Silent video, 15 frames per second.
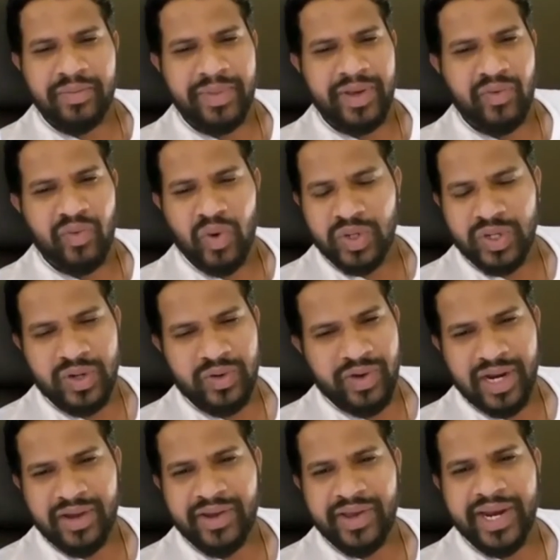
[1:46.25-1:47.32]
మీ ఓటును
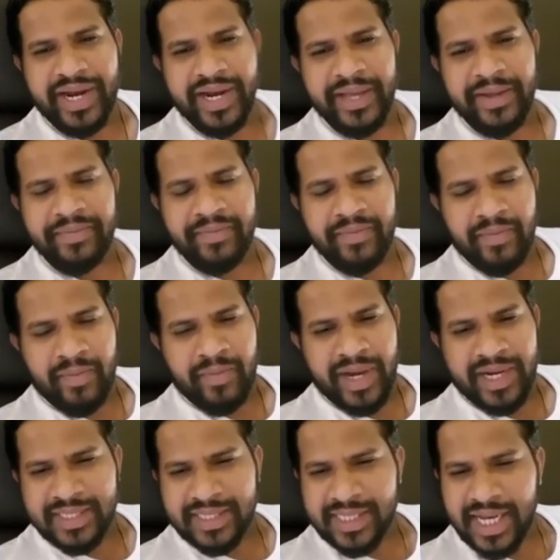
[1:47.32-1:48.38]
వాళ్ళకి వేయండి
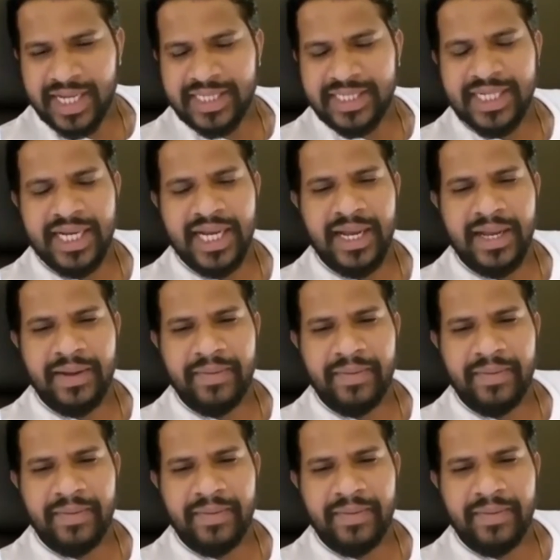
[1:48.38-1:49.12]
మనస్సాక్షిగా